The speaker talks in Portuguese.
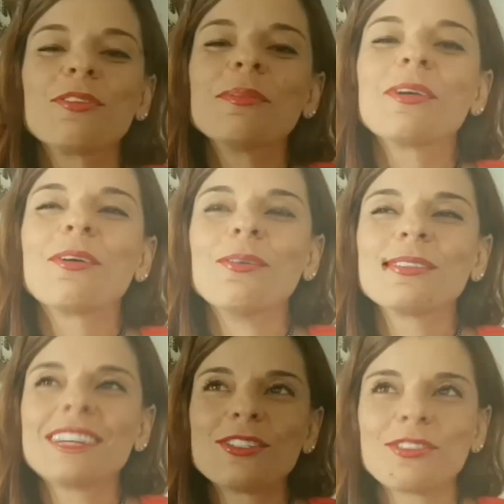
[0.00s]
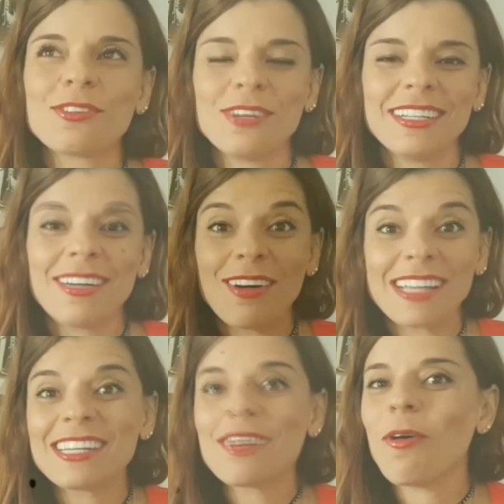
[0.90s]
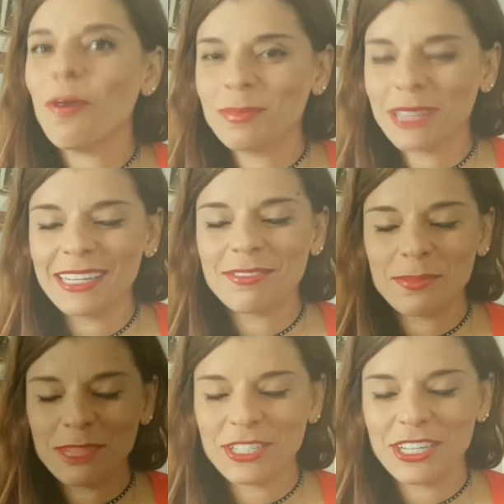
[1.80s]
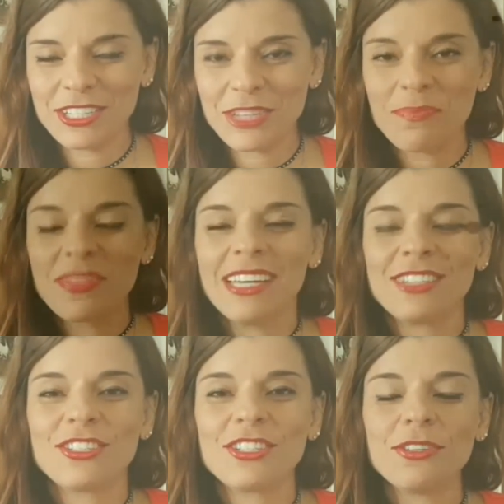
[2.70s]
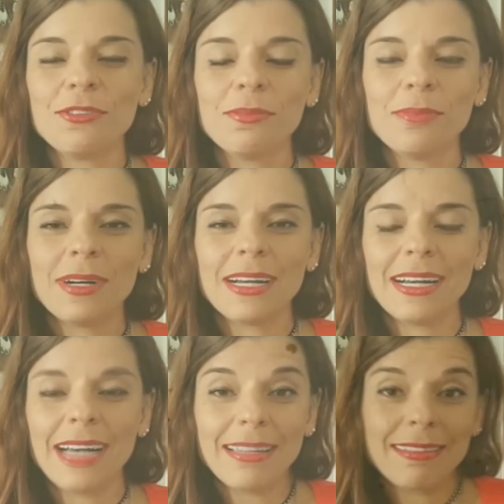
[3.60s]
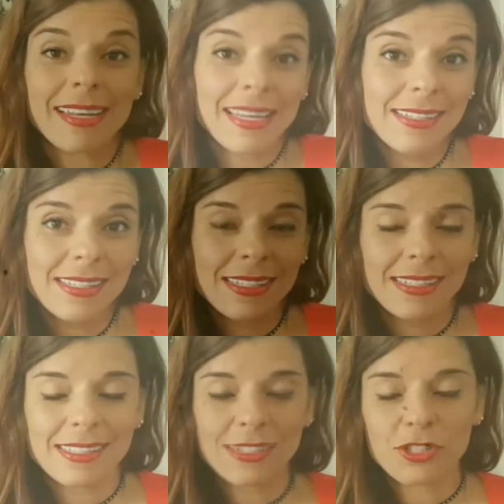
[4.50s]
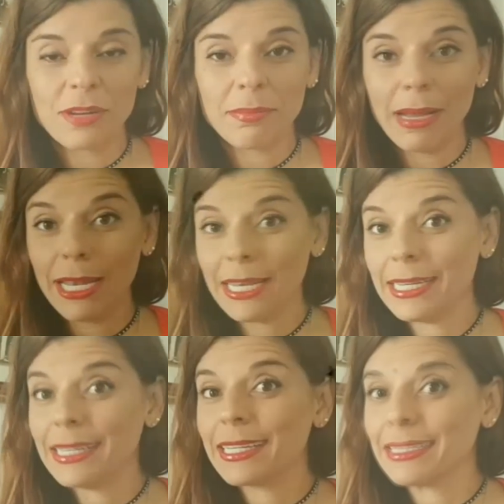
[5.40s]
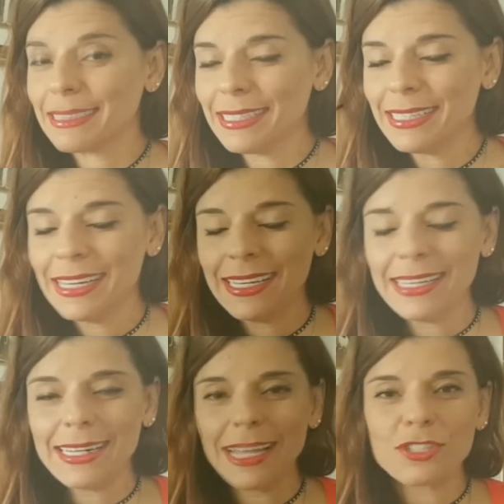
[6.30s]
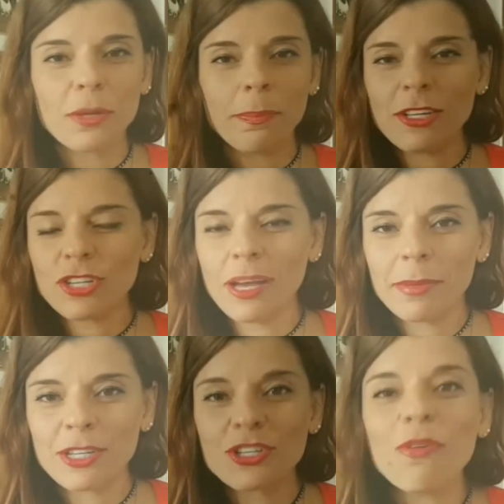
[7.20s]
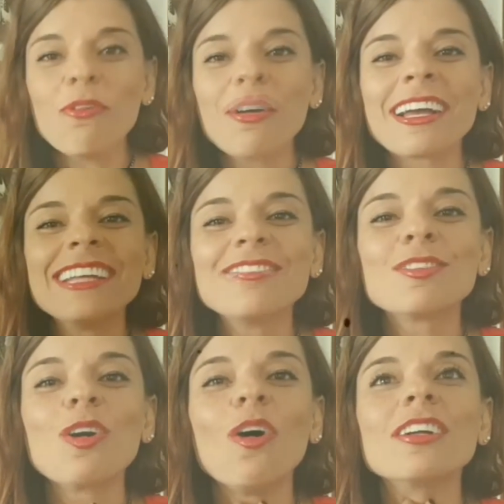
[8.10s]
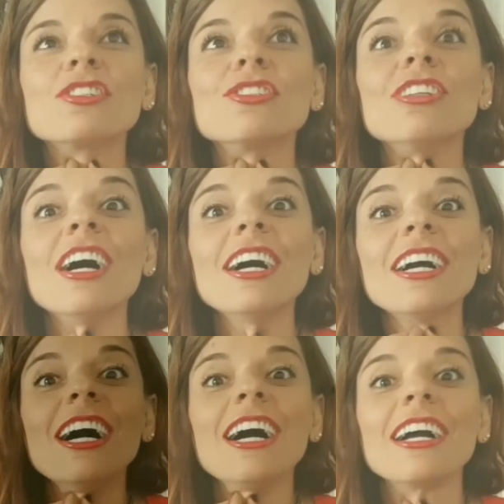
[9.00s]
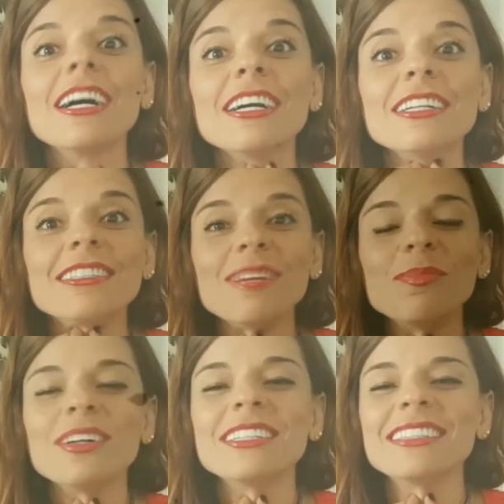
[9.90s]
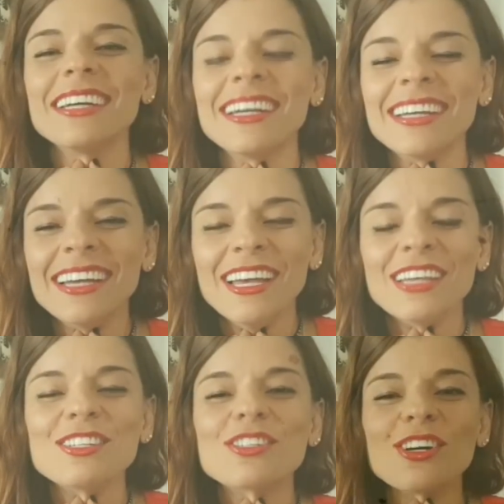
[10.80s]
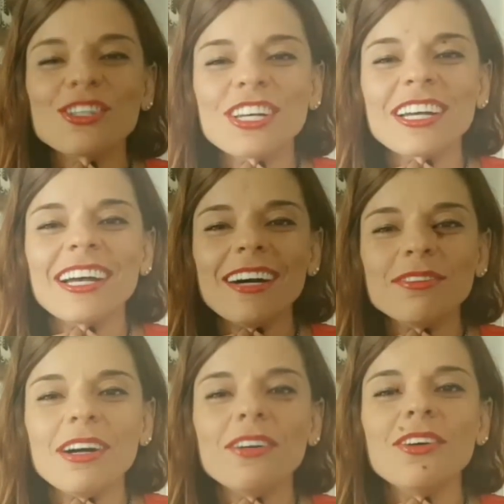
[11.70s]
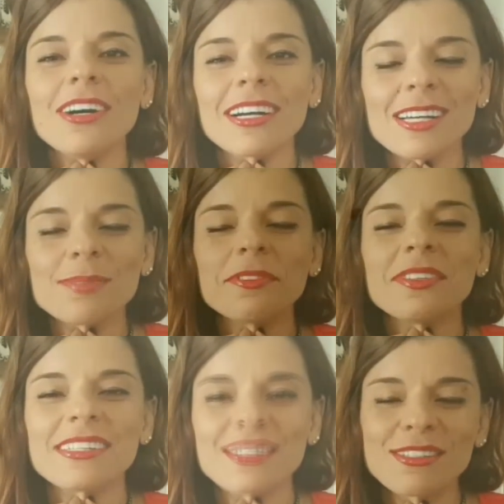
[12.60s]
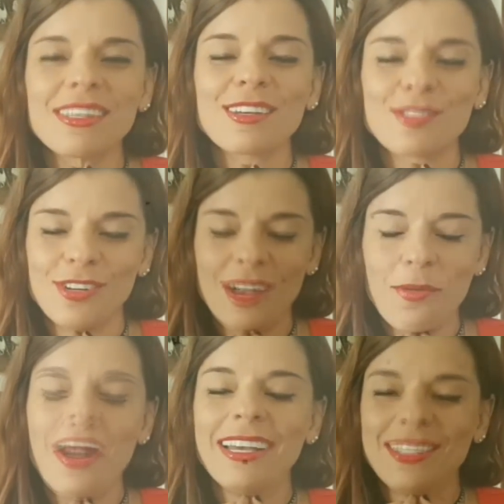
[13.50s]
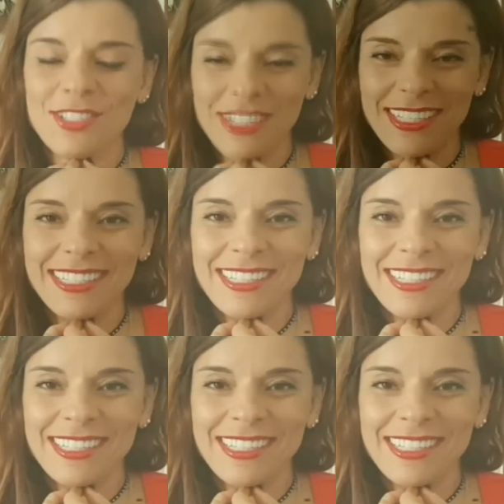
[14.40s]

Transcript: filme conta a história quase cômica, viu, minha gente, de uma atriz que se chama Linda, e que ela tinha praticamente um clitóris na garganta, pois é, e só chegava ao orgasmo fazendo sexo oral. Acredita